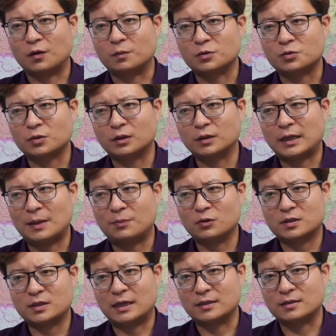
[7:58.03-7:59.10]
我们说爱因
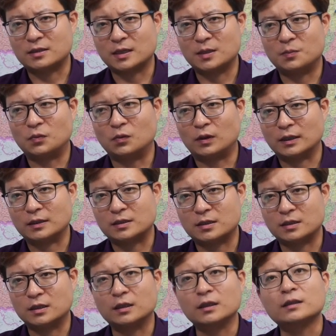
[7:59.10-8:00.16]
斯坦这一波啊，
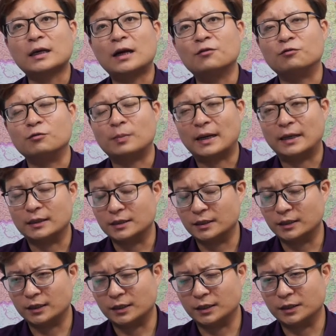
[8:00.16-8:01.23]
是一个太腐败的一个